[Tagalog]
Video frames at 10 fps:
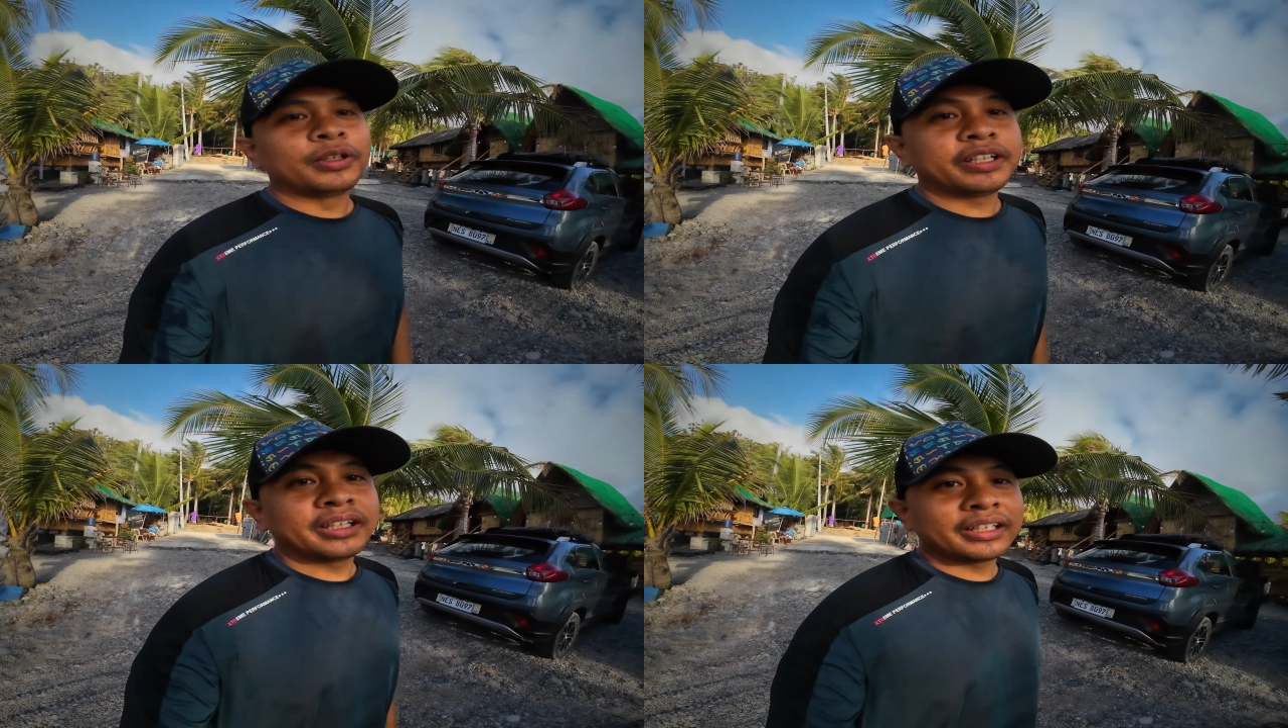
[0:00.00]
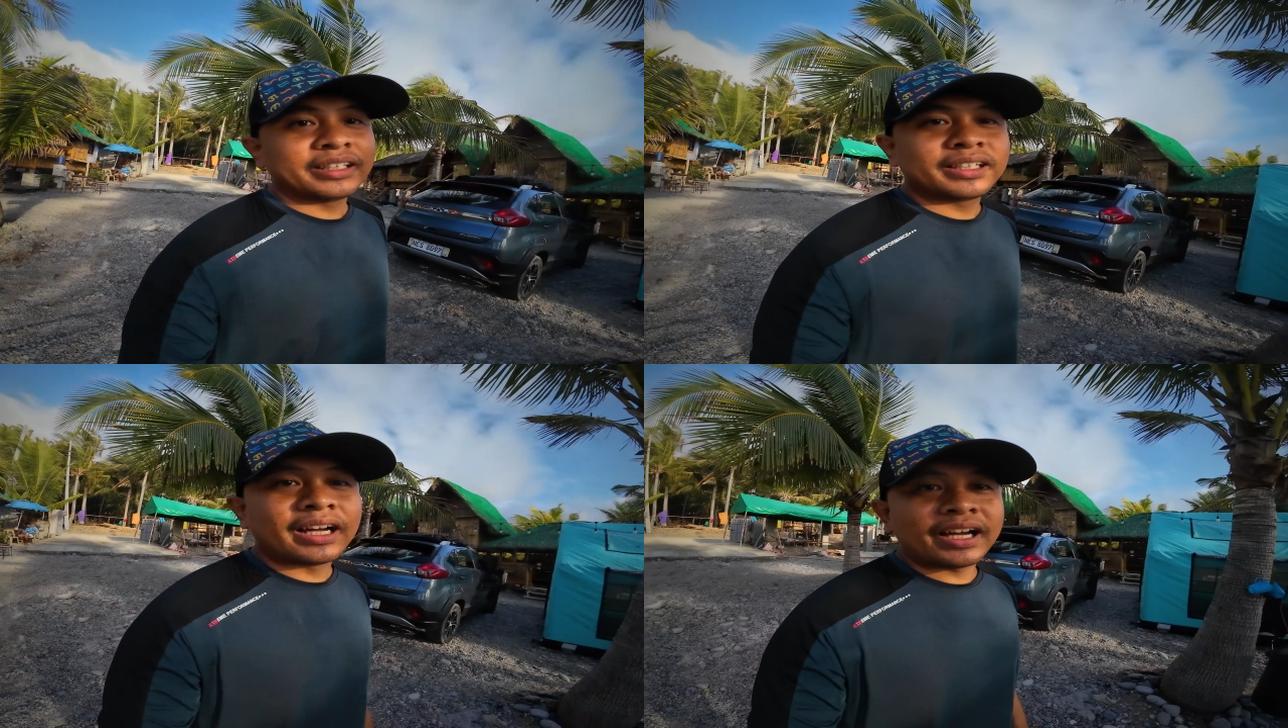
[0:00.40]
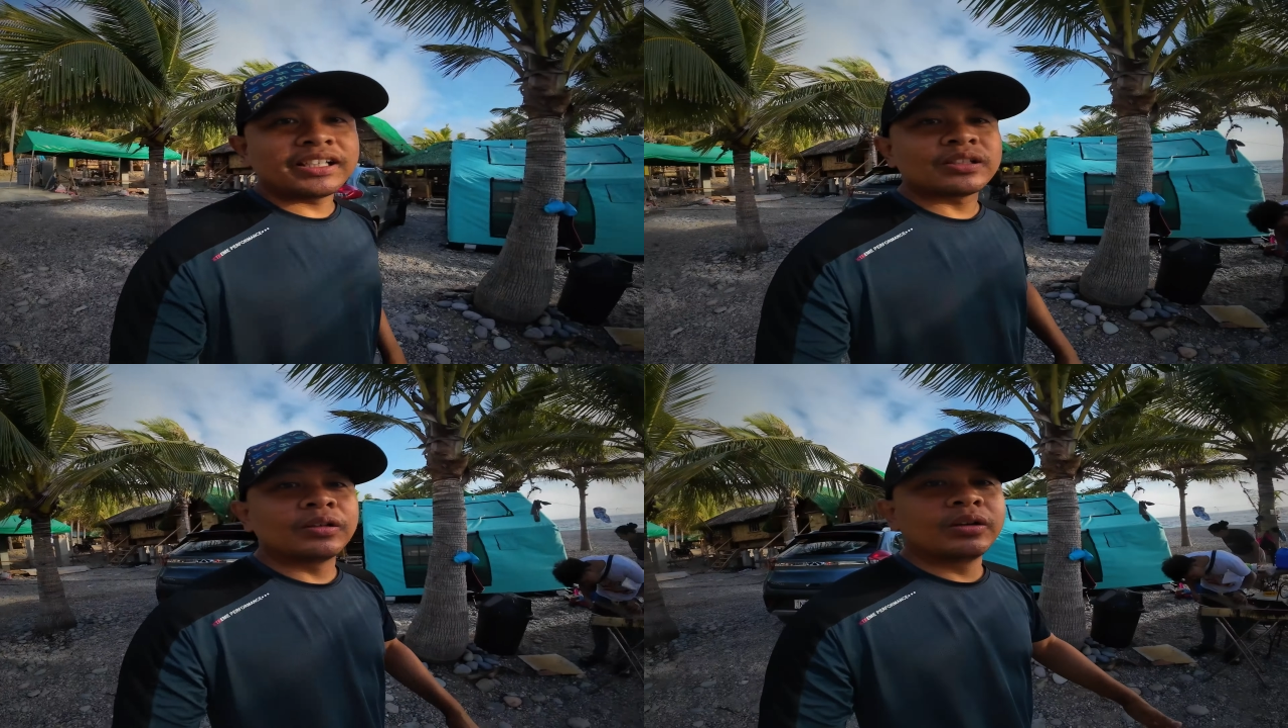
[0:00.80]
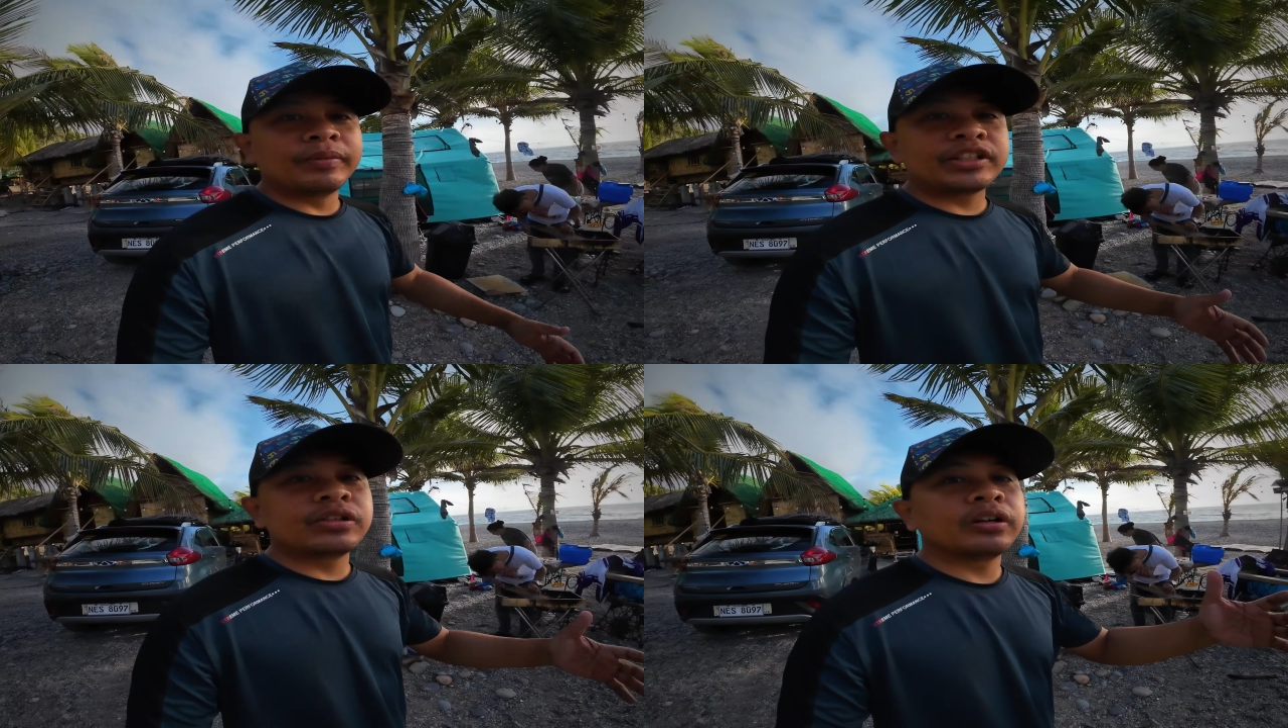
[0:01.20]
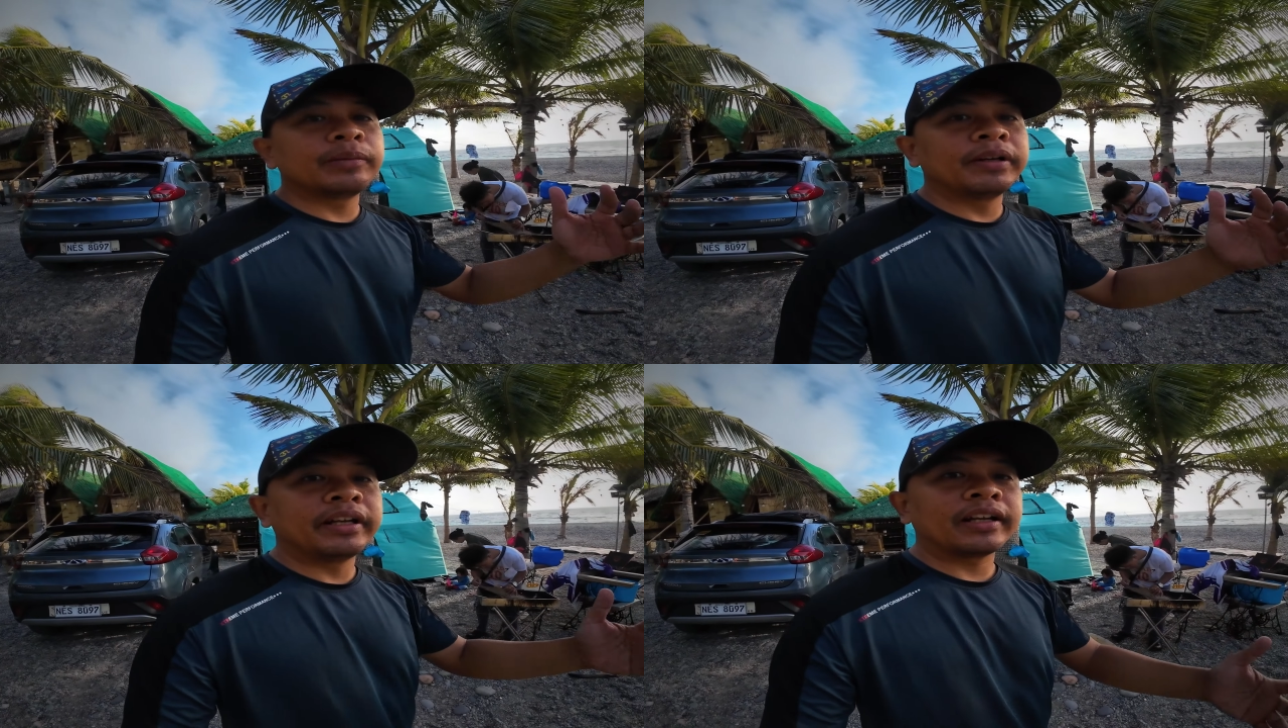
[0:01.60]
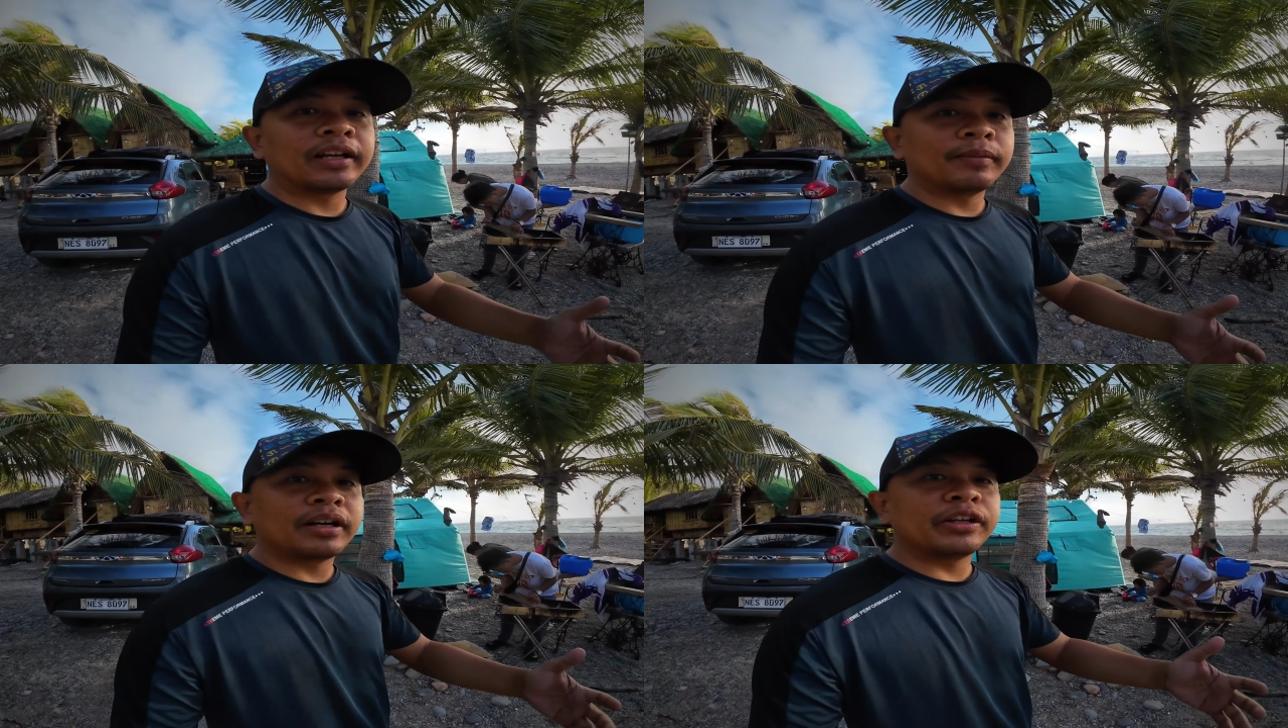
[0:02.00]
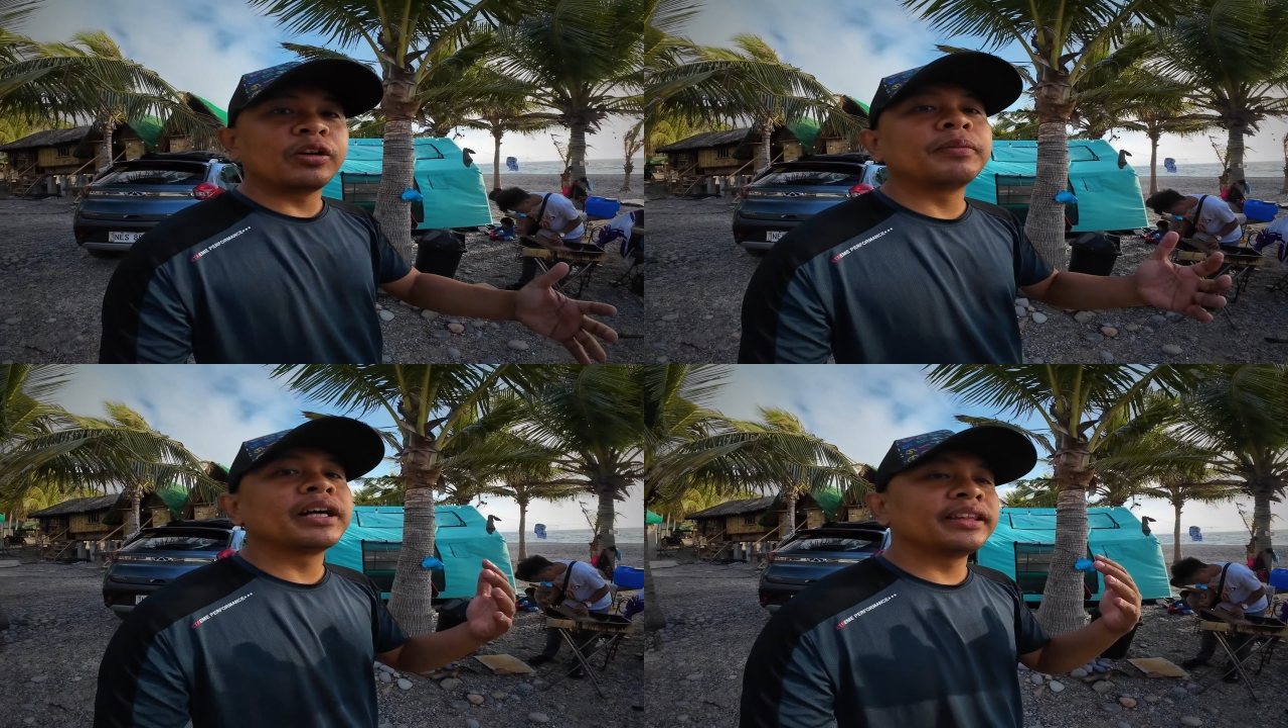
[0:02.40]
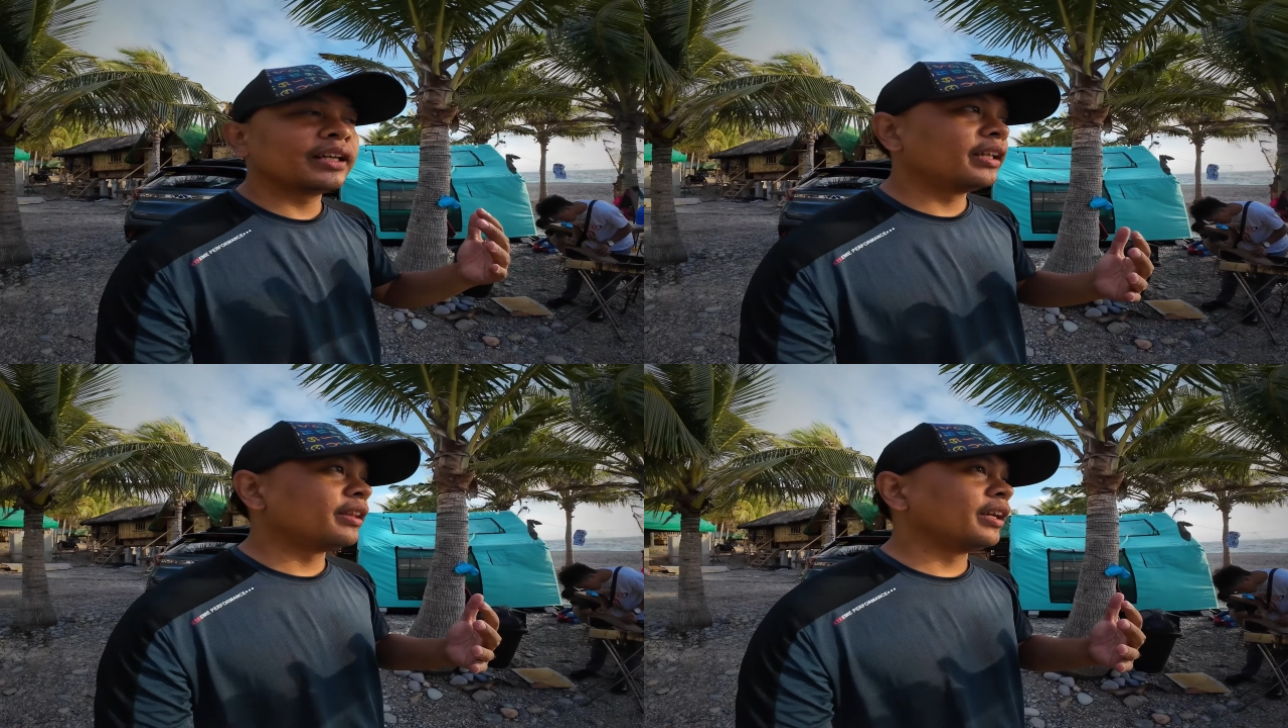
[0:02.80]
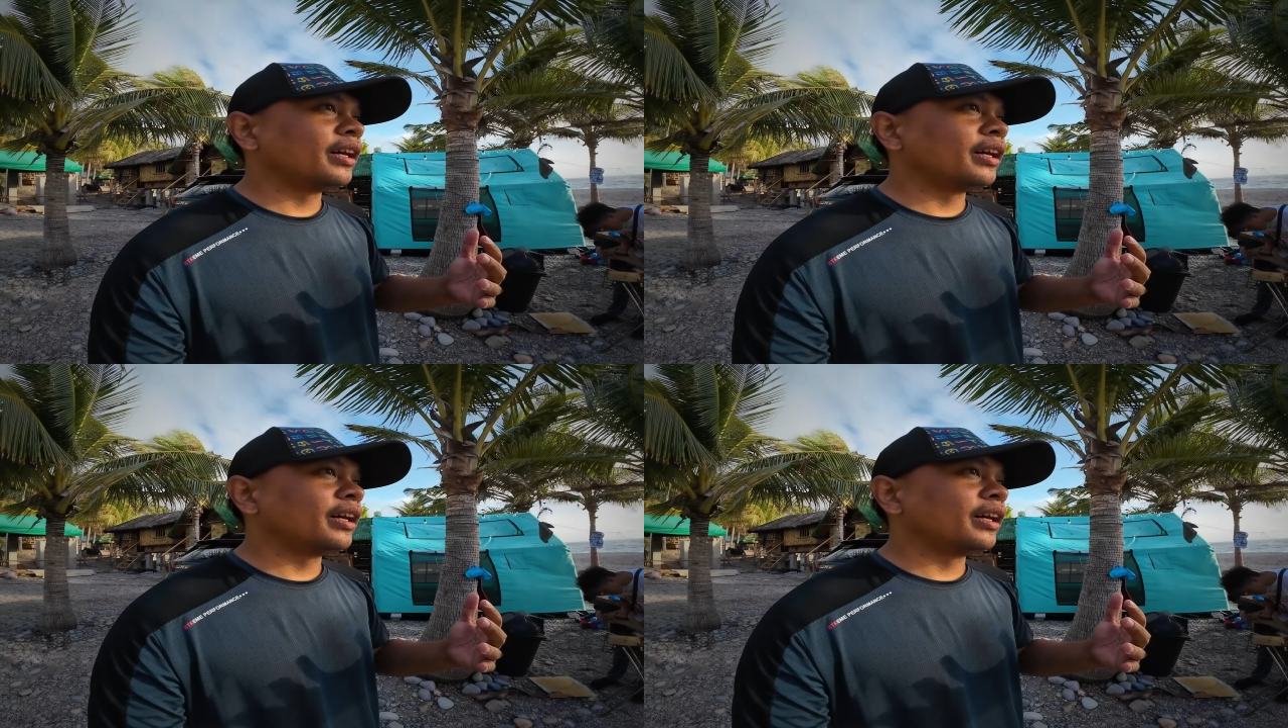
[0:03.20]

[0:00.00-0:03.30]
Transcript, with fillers: morning again guys. So medyo iba na yung klima ngayon. Maganda-ganda